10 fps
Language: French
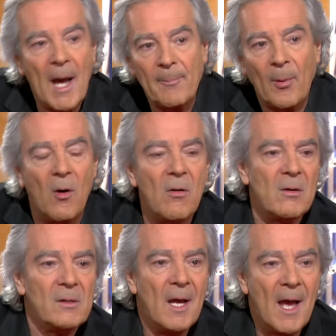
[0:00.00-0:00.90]
apprends,
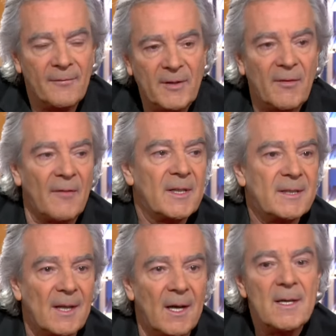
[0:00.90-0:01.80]
à vivre avec
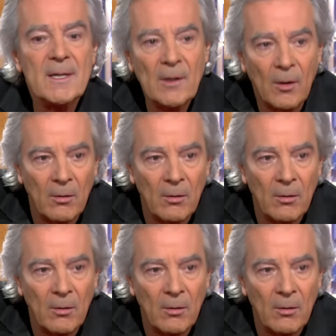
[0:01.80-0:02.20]
ça et